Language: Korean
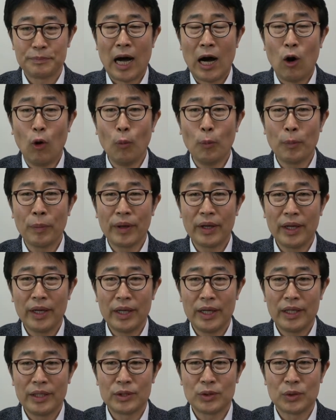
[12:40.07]

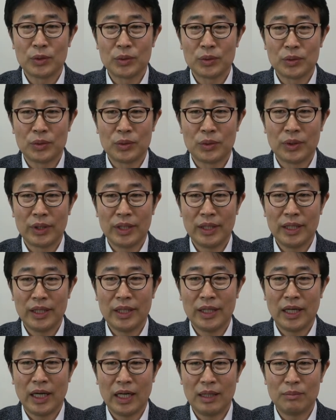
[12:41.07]
아개
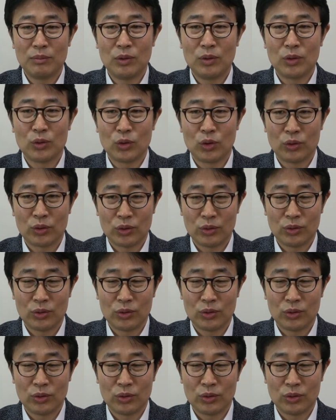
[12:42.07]
정도의 항목을 또,